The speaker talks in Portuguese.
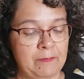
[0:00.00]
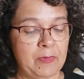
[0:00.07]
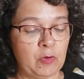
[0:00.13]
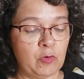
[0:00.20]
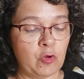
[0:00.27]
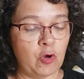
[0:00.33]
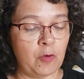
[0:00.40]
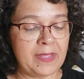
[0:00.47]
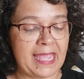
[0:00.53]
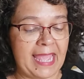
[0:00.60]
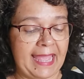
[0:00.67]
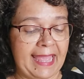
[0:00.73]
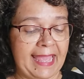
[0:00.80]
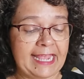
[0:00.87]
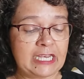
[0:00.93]
Meu nome
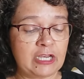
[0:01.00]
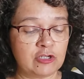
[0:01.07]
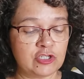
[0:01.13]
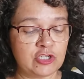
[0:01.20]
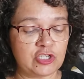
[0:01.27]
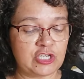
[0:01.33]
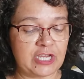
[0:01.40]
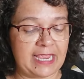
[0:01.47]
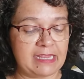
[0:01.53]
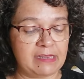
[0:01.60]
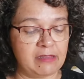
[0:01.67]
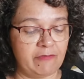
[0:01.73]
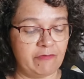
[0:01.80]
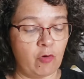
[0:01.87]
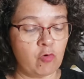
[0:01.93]
é Elliot
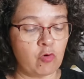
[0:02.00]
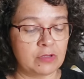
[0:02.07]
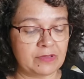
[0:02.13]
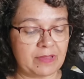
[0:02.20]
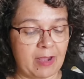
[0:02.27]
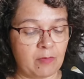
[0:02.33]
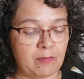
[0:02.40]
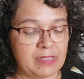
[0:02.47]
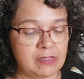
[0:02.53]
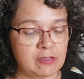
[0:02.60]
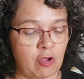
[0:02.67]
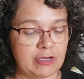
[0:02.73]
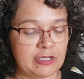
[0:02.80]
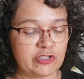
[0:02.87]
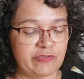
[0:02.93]
Chase e vou contar uma
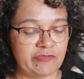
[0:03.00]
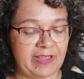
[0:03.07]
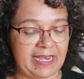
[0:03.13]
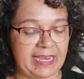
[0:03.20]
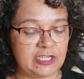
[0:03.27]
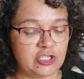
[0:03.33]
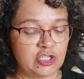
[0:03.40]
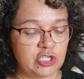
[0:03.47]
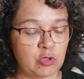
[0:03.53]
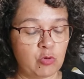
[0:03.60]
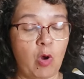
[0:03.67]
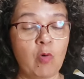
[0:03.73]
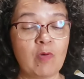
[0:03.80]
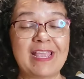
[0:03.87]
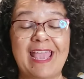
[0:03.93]
história diferente diferente de
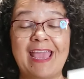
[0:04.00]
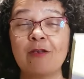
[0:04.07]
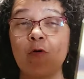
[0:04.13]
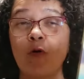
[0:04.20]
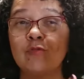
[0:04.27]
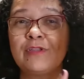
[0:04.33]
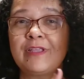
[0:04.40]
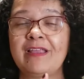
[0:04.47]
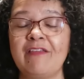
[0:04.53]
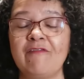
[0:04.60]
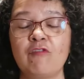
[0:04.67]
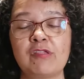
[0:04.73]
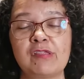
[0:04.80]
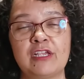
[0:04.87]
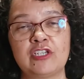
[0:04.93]
qualquer outra que
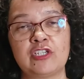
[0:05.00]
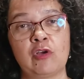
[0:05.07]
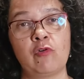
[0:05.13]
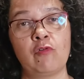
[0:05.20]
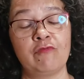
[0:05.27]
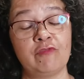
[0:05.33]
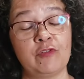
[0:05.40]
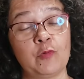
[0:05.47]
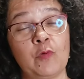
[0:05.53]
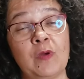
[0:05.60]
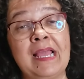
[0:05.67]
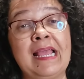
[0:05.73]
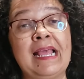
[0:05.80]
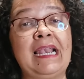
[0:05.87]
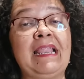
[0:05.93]
você já ouviu.
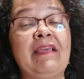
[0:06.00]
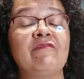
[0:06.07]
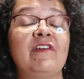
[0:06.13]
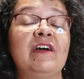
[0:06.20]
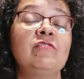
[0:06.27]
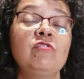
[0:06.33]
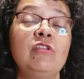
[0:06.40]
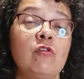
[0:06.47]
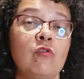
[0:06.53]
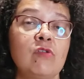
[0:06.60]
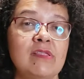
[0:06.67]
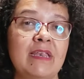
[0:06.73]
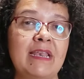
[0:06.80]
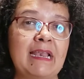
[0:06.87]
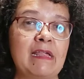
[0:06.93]
Levando em
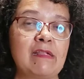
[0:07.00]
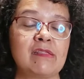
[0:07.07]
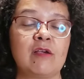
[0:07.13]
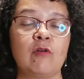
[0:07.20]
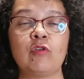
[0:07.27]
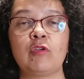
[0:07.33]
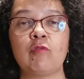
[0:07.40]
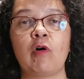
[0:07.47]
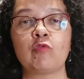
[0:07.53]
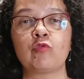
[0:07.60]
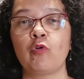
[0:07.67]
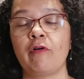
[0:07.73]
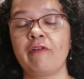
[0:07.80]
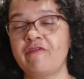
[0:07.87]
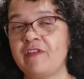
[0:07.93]
consideração o que o
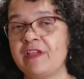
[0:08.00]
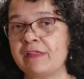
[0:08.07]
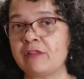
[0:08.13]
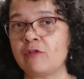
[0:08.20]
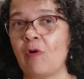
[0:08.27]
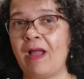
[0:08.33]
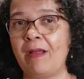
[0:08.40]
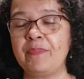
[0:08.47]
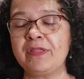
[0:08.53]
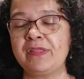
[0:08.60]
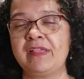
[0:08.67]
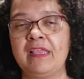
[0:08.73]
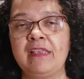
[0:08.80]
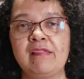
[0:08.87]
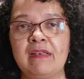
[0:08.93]
autor fez com A
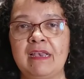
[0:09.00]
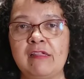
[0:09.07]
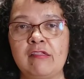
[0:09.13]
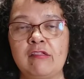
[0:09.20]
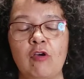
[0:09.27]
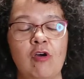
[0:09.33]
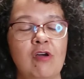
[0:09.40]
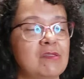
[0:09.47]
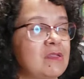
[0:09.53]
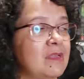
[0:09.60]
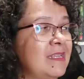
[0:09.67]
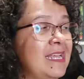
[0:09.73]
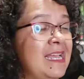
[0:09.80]
Paciente Silenciosa,